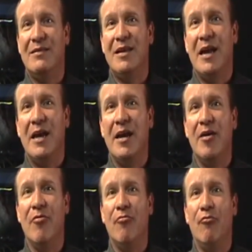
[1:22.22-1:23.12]
tiene
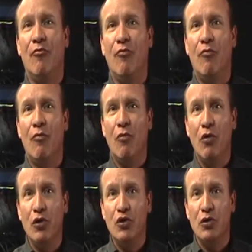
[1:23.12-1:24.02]

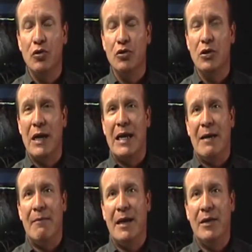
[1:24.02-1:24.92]
muchos
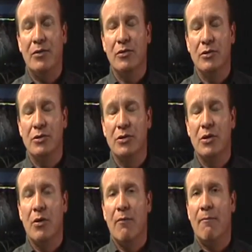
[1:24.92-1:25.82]
elementos
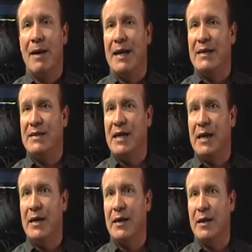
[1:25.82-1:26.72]
para
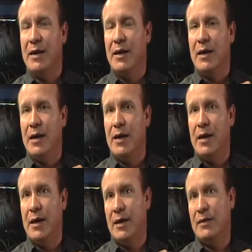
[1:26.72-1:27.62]
ser
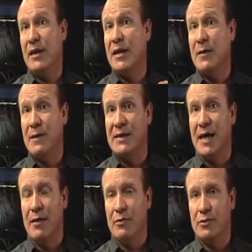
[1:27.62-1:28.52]
eh,
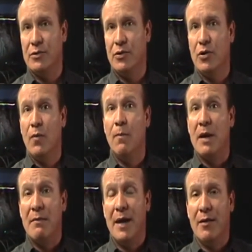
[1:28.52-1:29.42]
tergiversados.
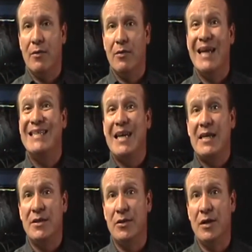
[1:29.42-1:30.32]
Primero, la
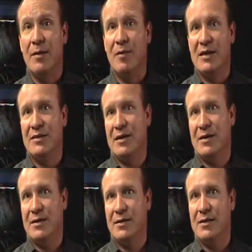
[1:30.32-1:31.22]
selección de la muestra.
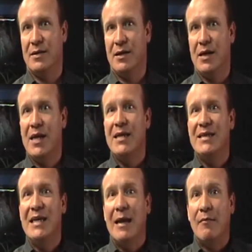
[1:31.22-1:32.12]

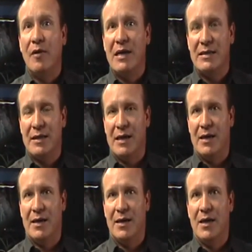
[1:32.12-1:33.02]
Si la muestra
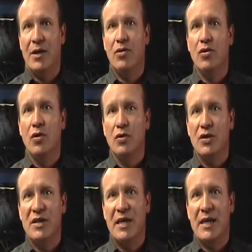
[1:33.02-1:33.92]
no
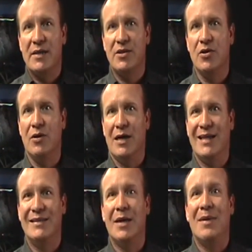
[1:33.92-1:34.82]
se selecciona
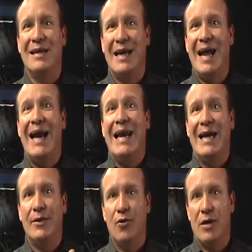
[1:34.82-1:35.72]
de manera
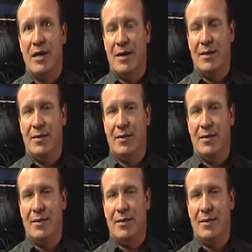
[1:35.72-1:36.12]
aleatoria,